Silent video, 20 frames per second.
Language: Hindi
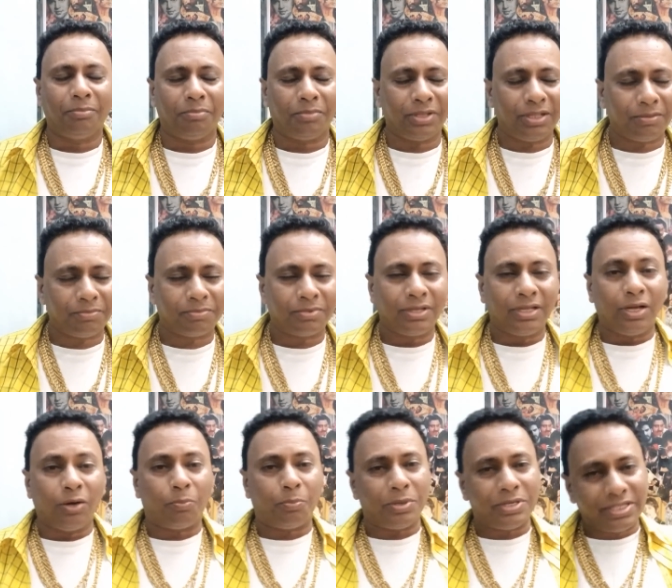मतलब
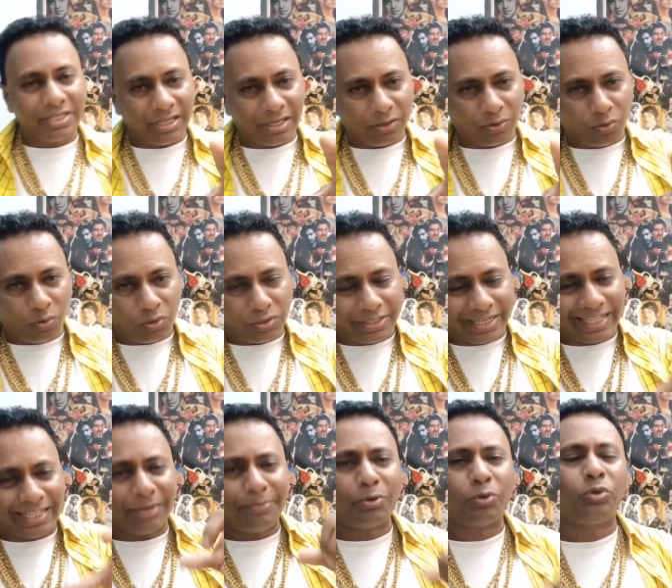पिक्चर
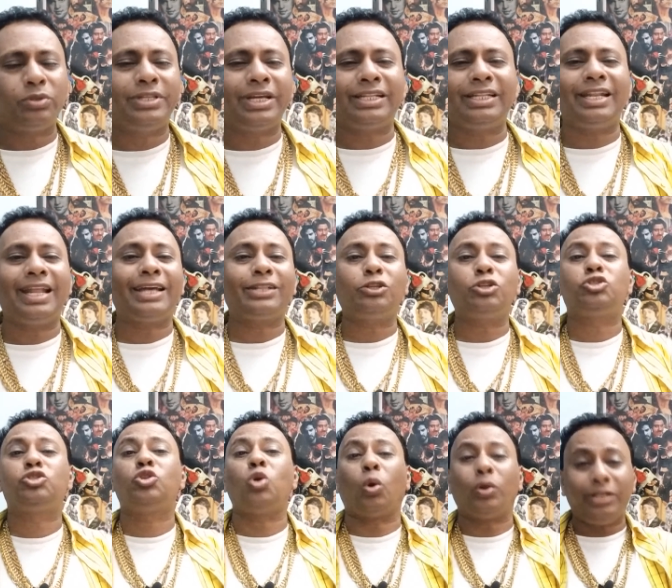ट्रेलर में कुछ देखने लायक तो
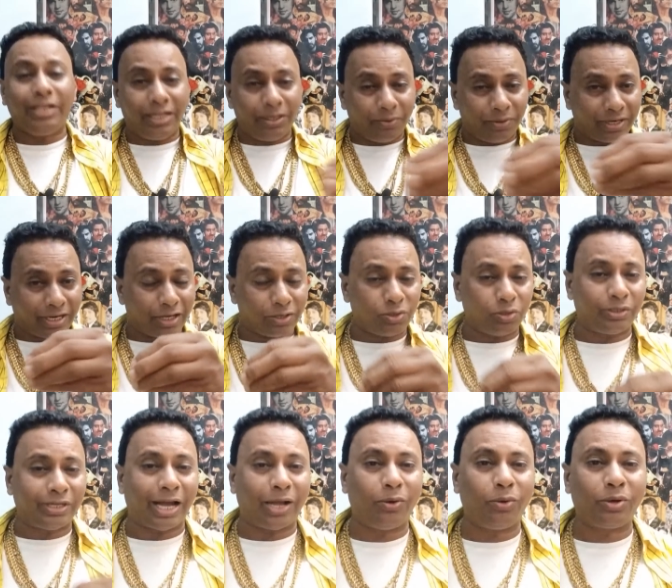जॉनी लीवर का जो
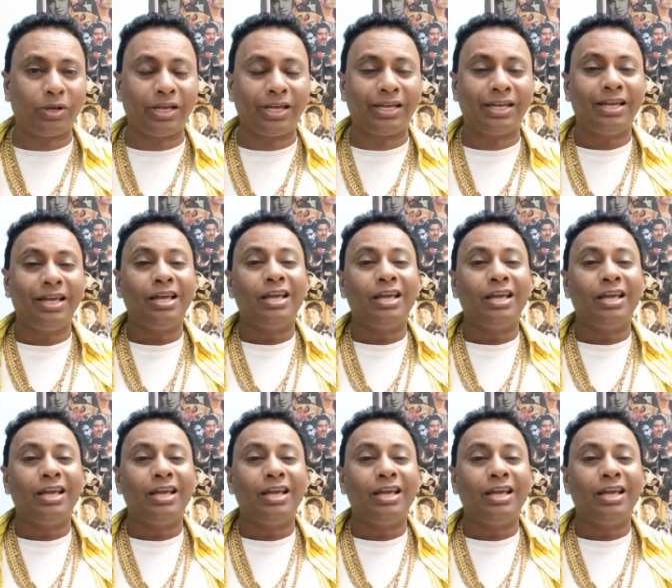डायलॉग है